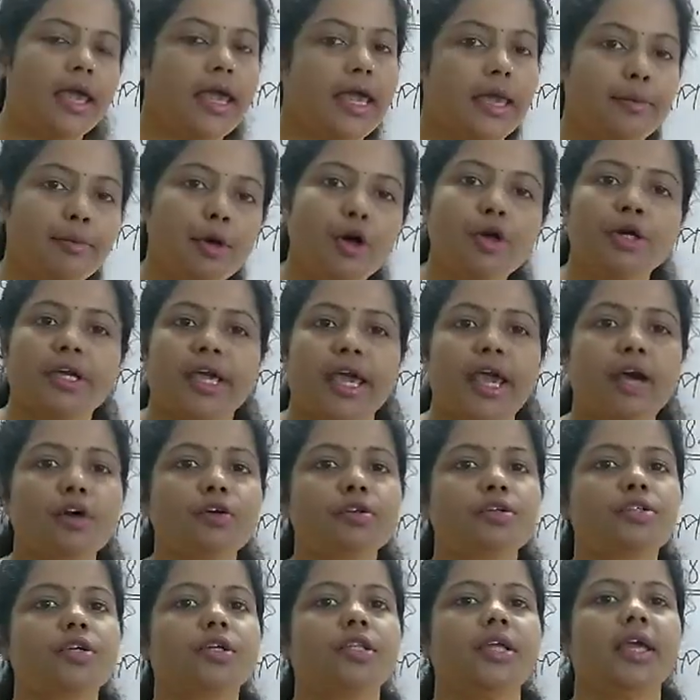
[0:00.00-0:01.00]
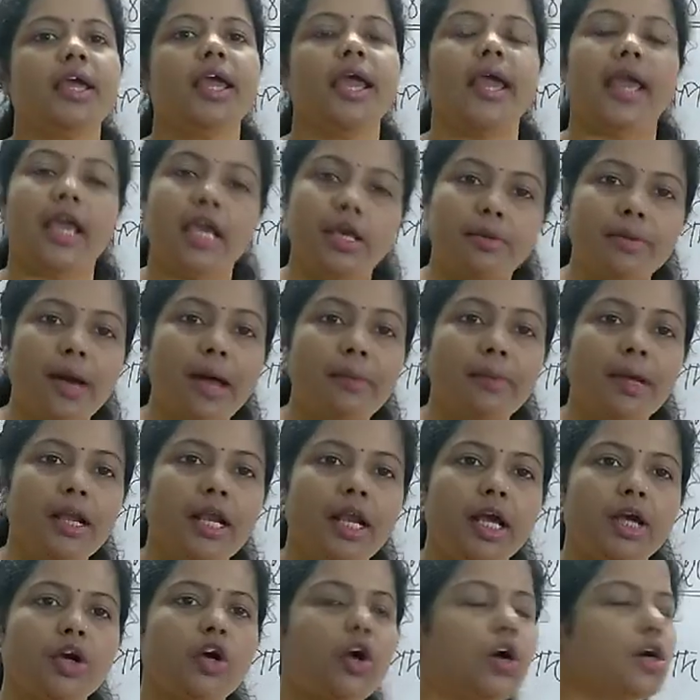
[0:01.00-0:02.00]
এবং কেউ যদি এইভাবে
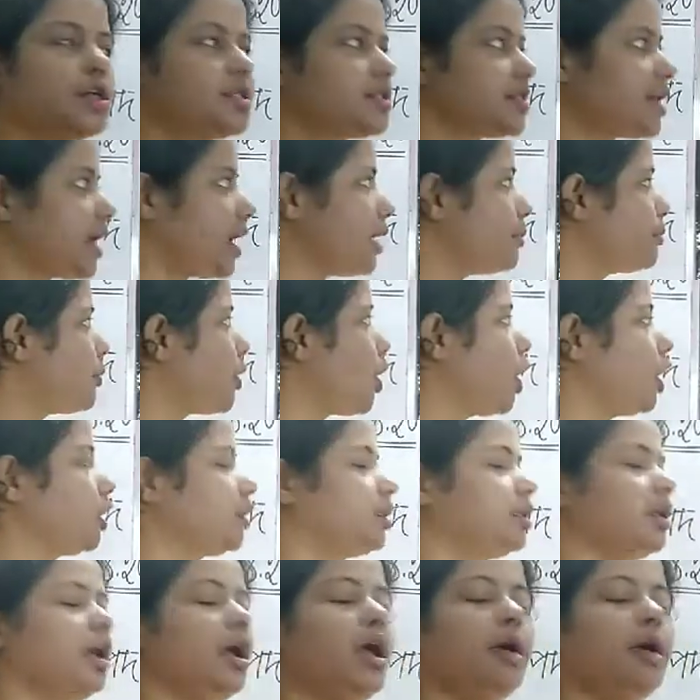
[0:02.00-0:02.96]
লেখো যে পদ